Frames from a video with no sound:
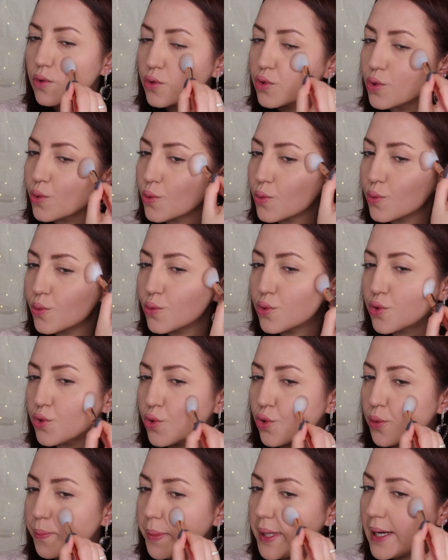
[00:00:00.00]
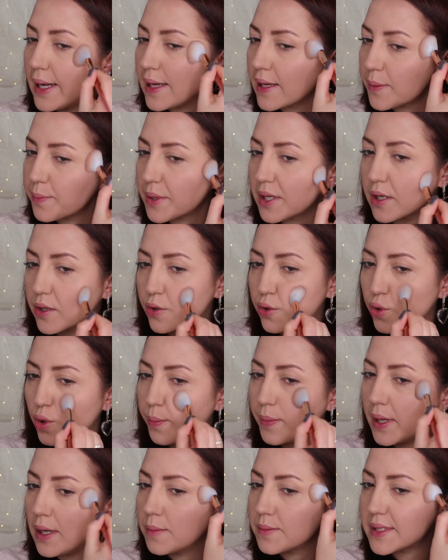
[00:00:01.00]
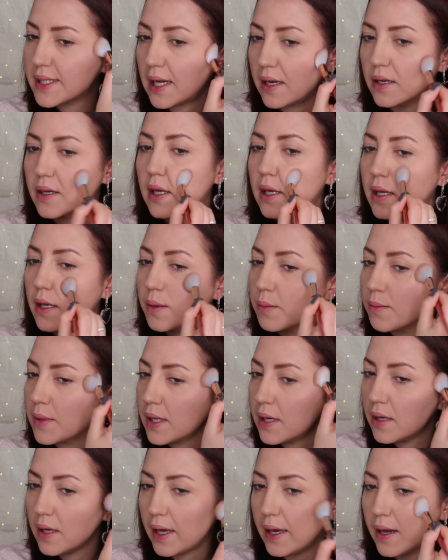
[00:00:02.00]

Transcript: Çok uçuk bir renk bırakıyor benim ten rengimde.